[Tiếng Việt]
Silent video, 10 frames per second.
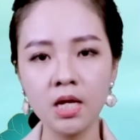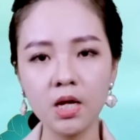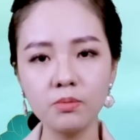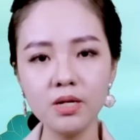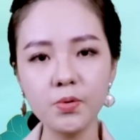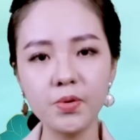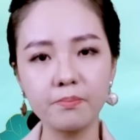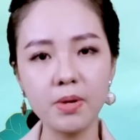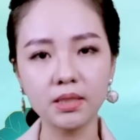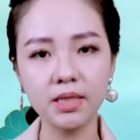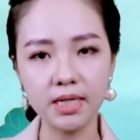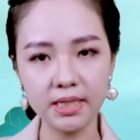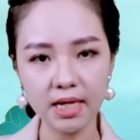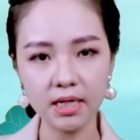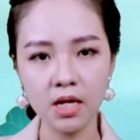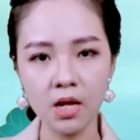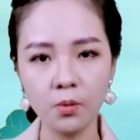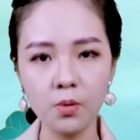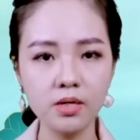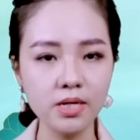Công đức của bậc tiền nhân,
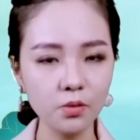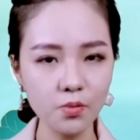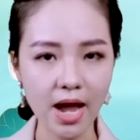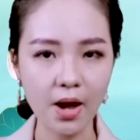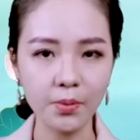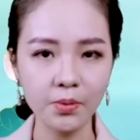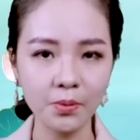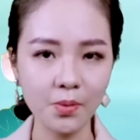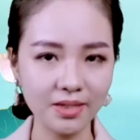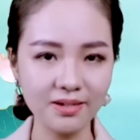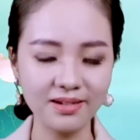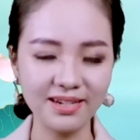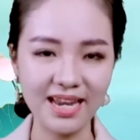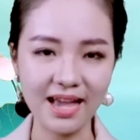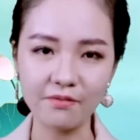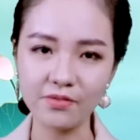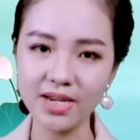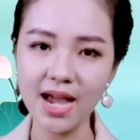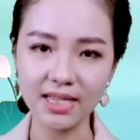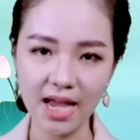của người tu đạo quả thực là vĩ
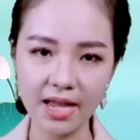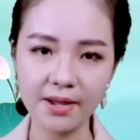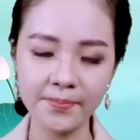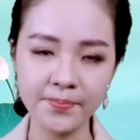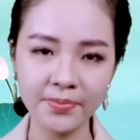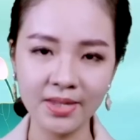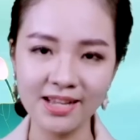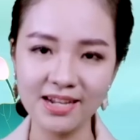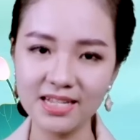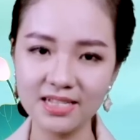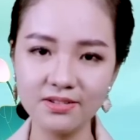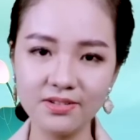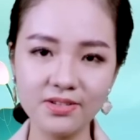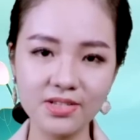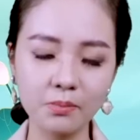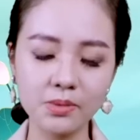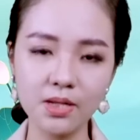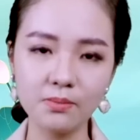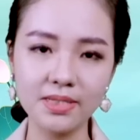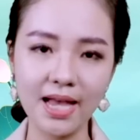đại thay. Lịch sử như dòng
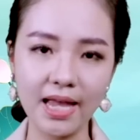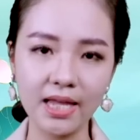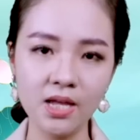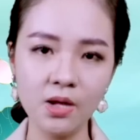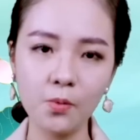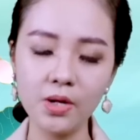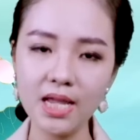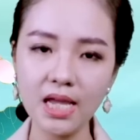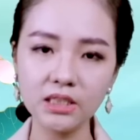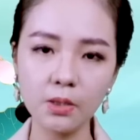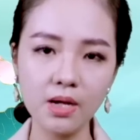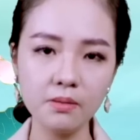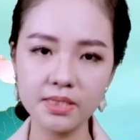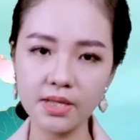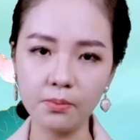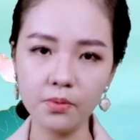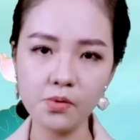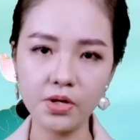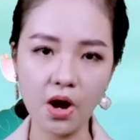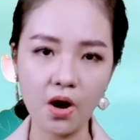sông dài, cuốn đi trong lớp sóng
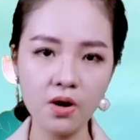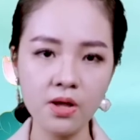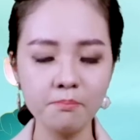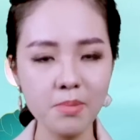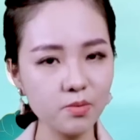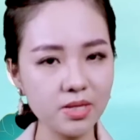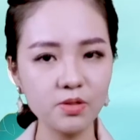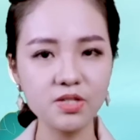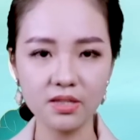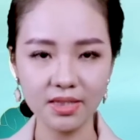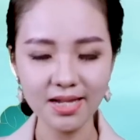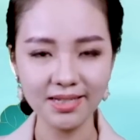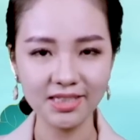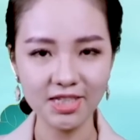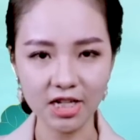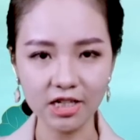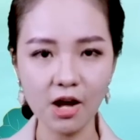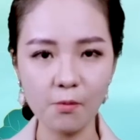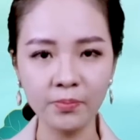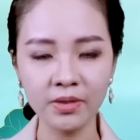của nó bao nhiêu sự tích, chiến
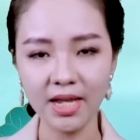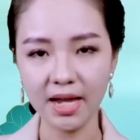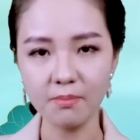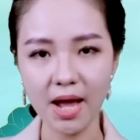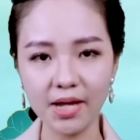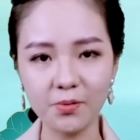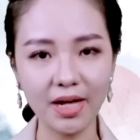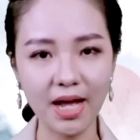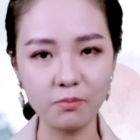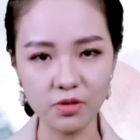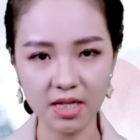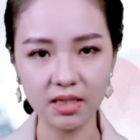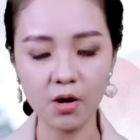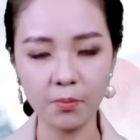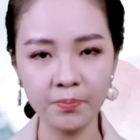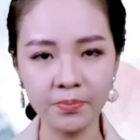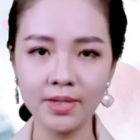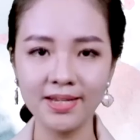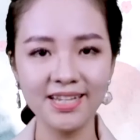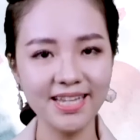công, thành bại cả một dân tộc.
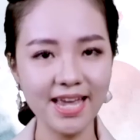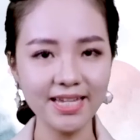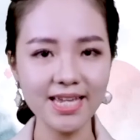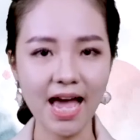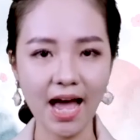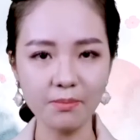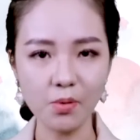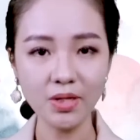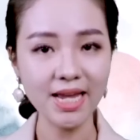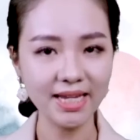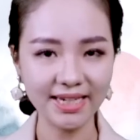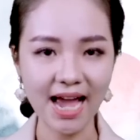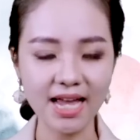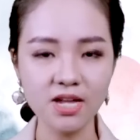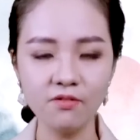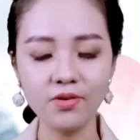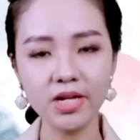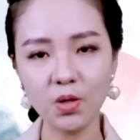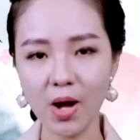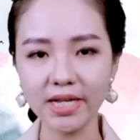Thế kỷ hai mươi mốt hiện đại với
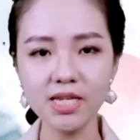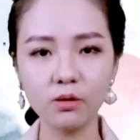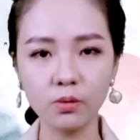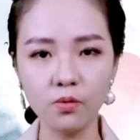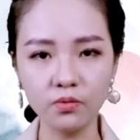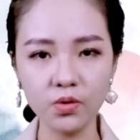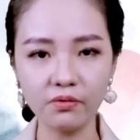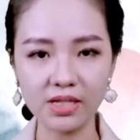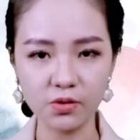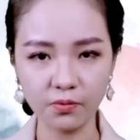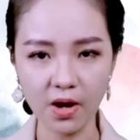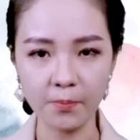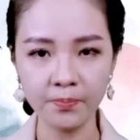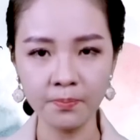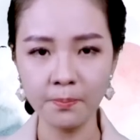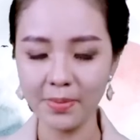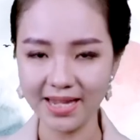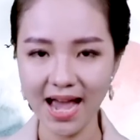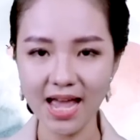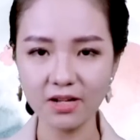quá nhiều thú vui và dục vọng, mấy
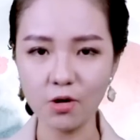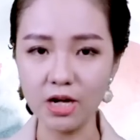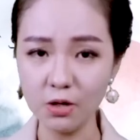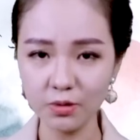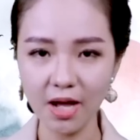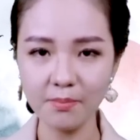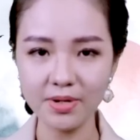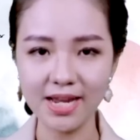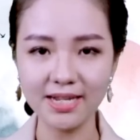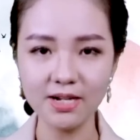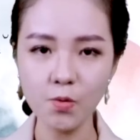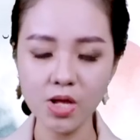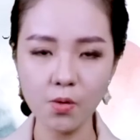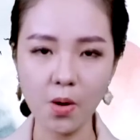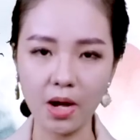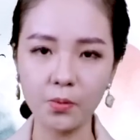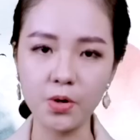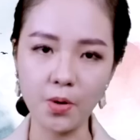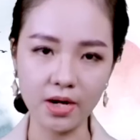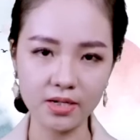ai còn lưu tâm đến những huy hoàng của
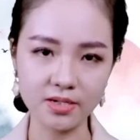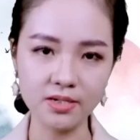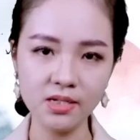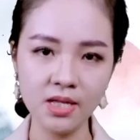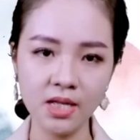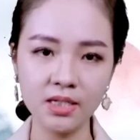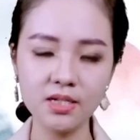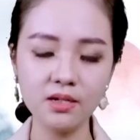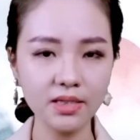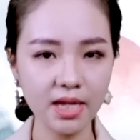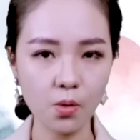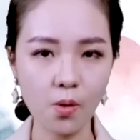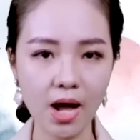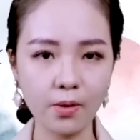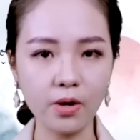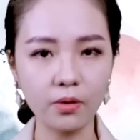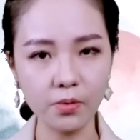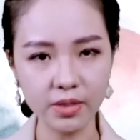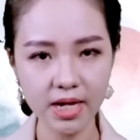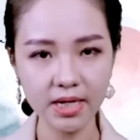quá khứ, những tinh hoa của cổ
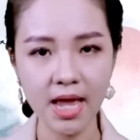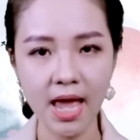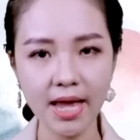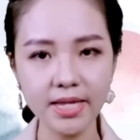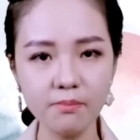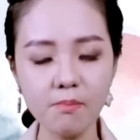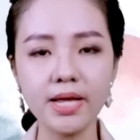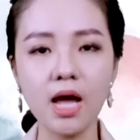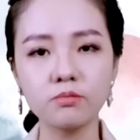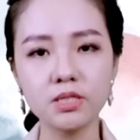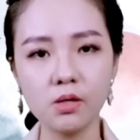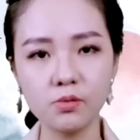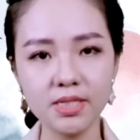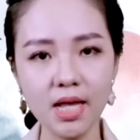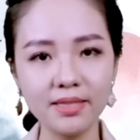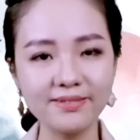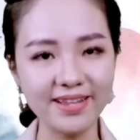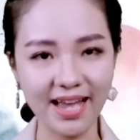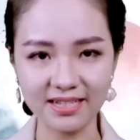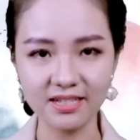nhân hay những bài học sâu sắc từ
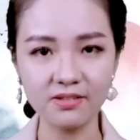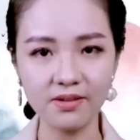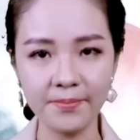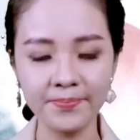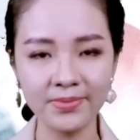ngàn xưa.